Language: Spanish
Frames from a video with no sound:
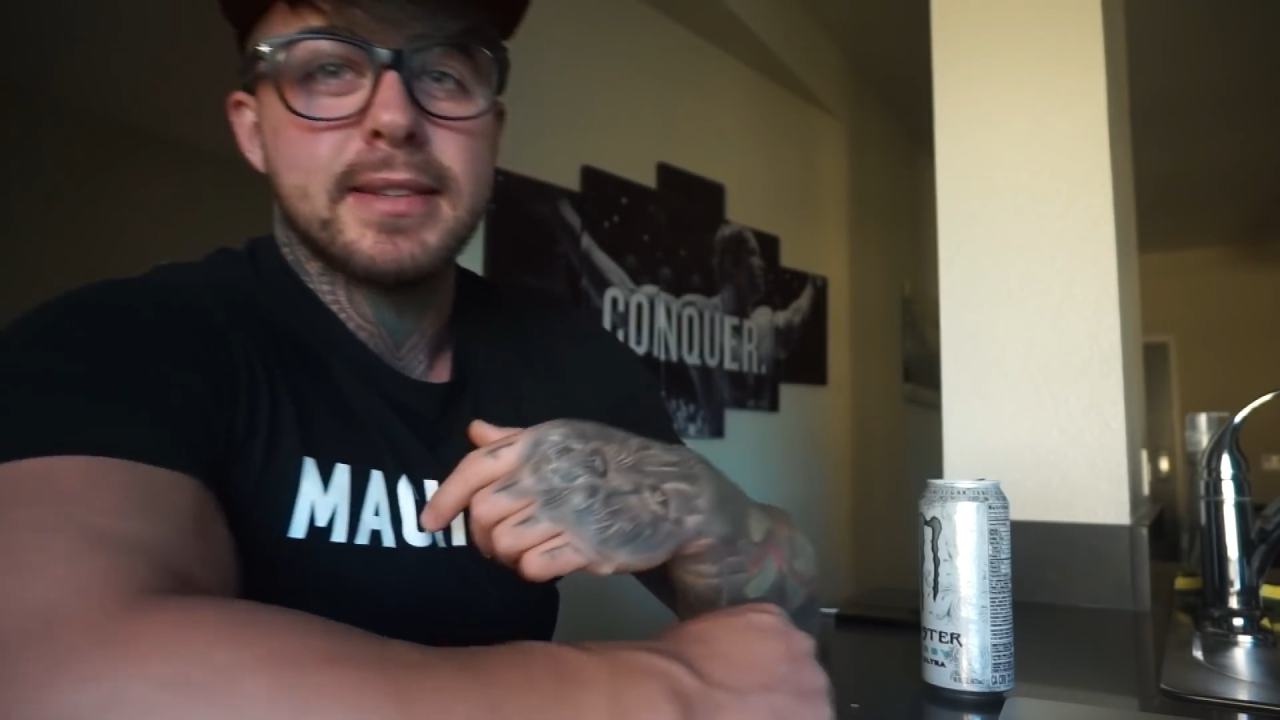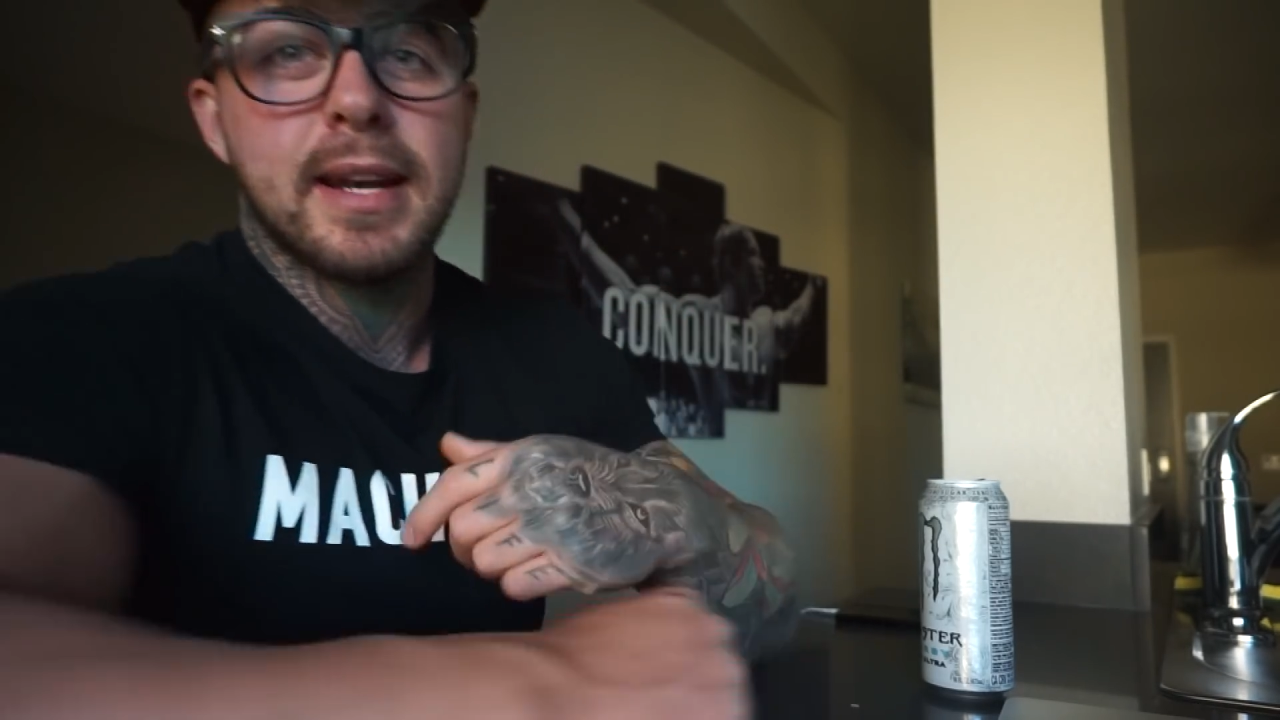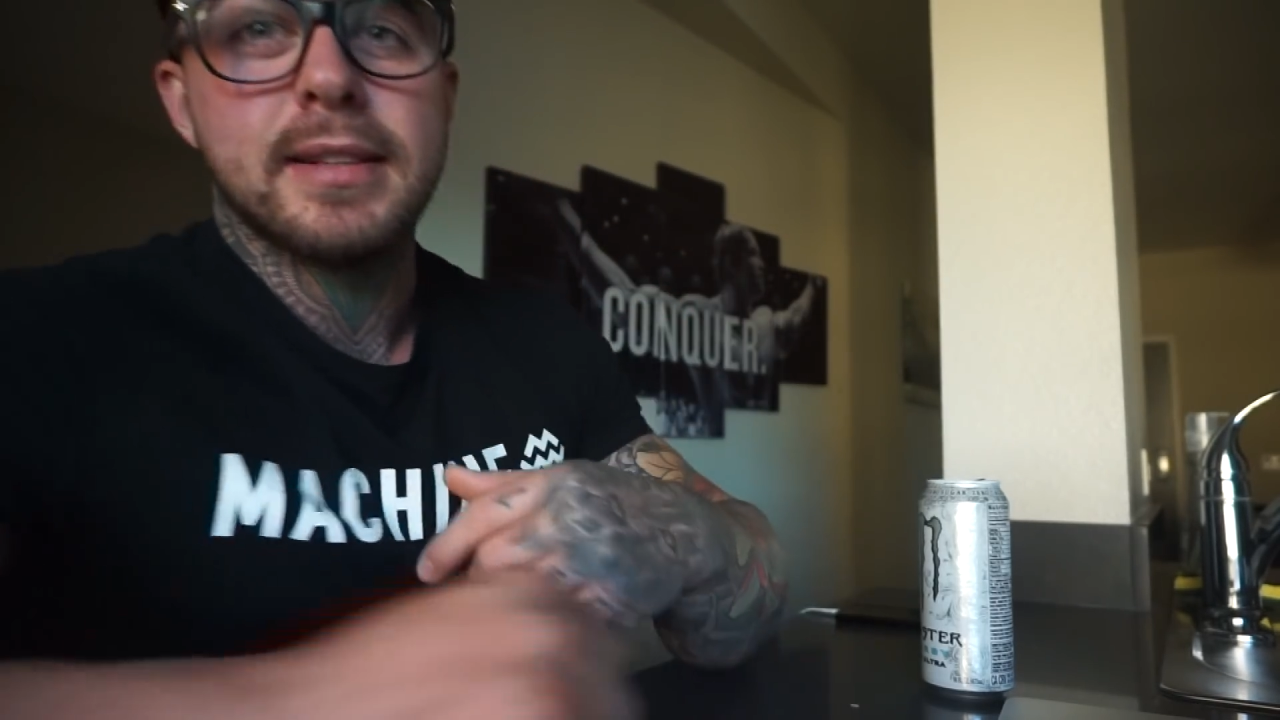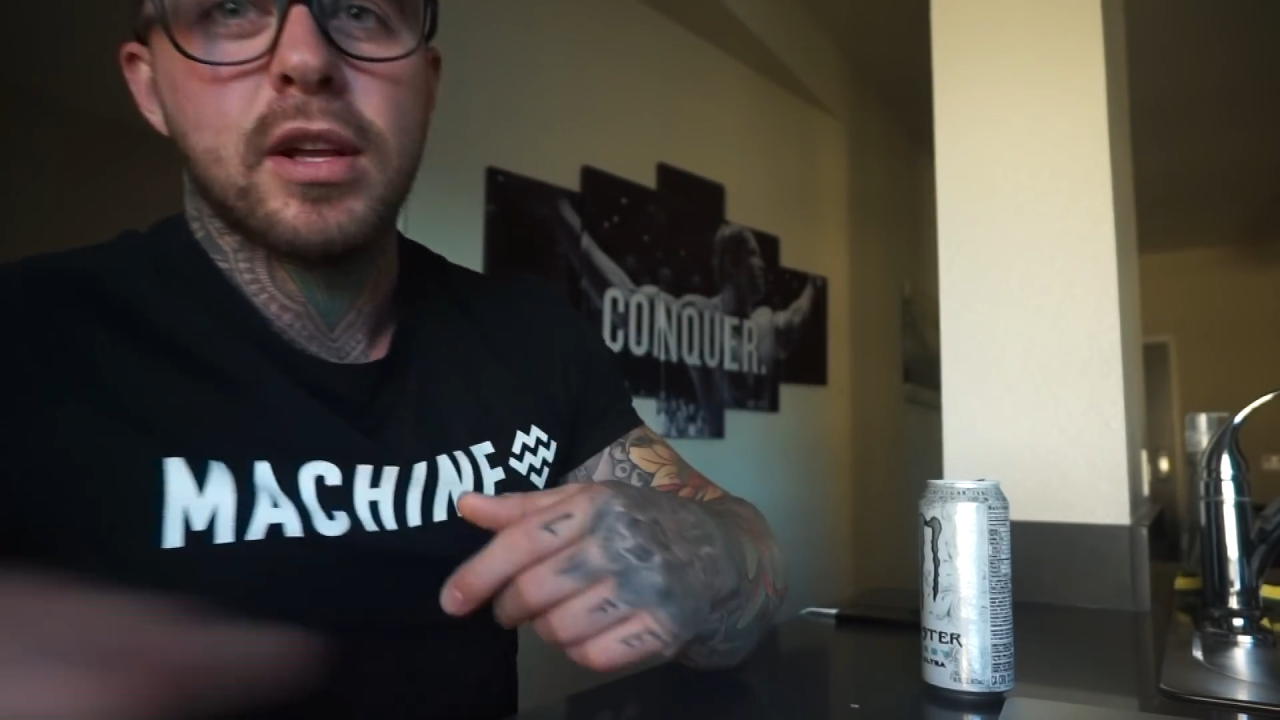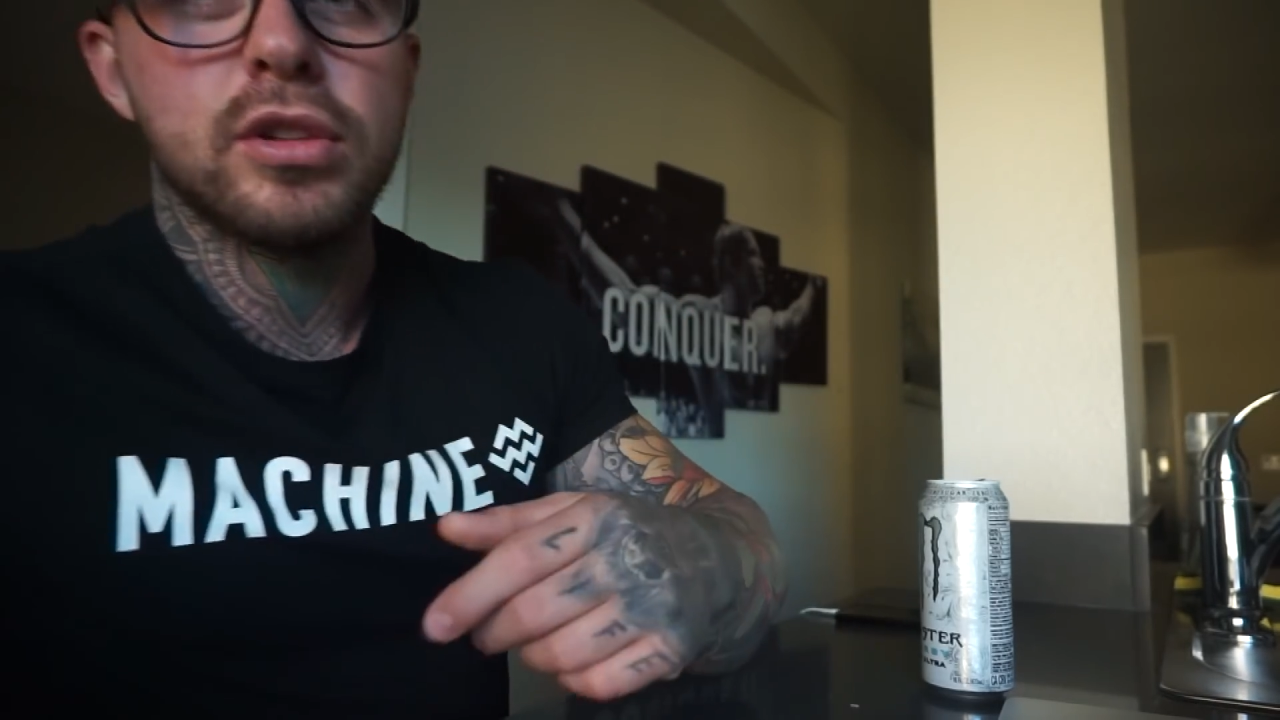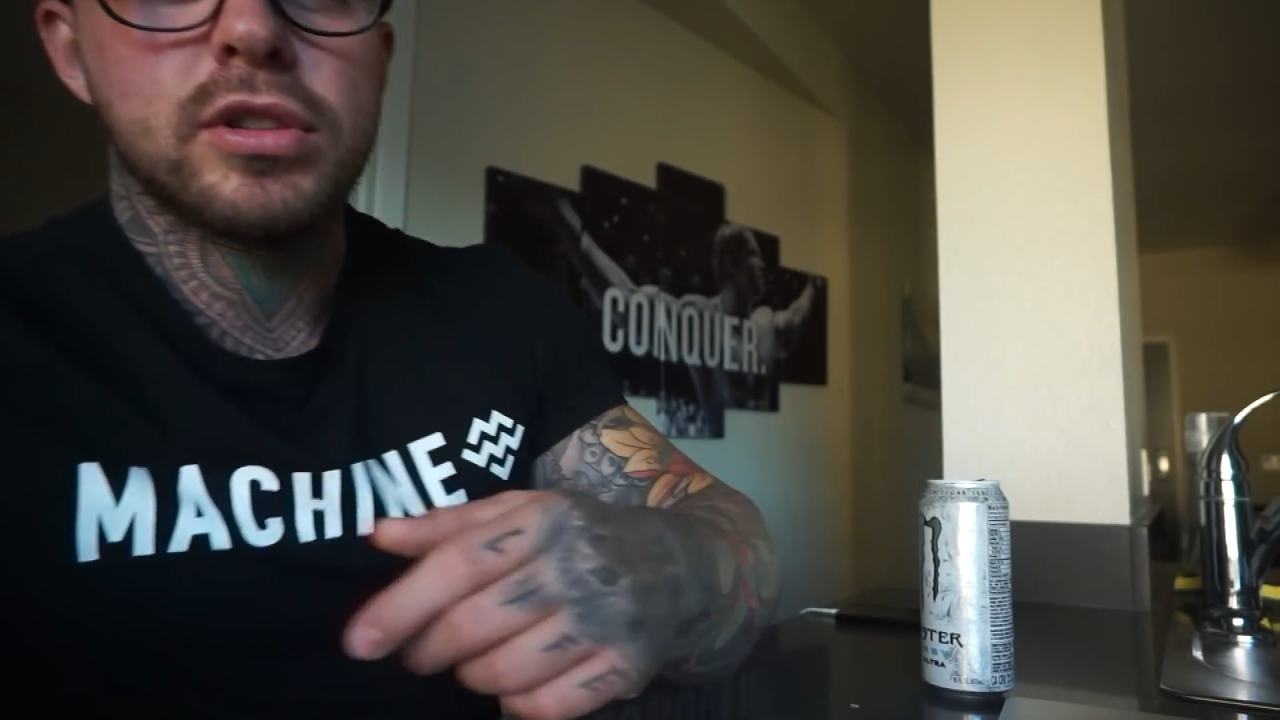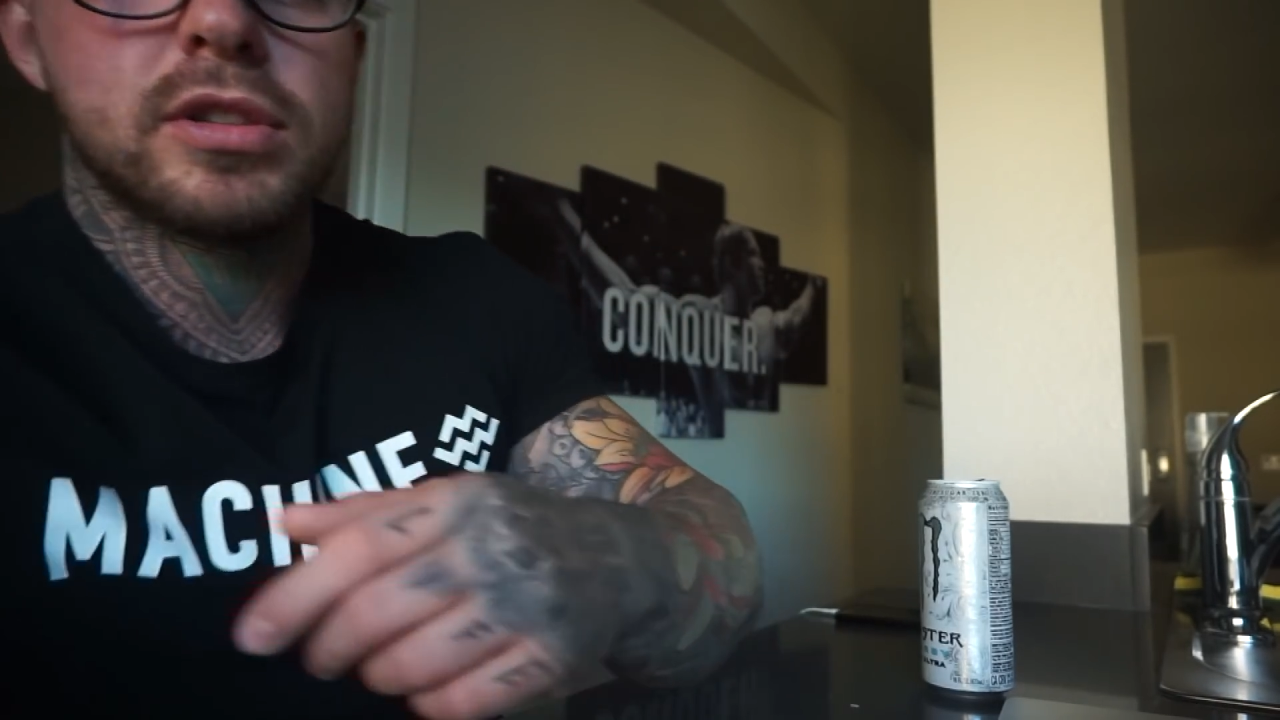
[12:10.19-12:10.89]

interesados,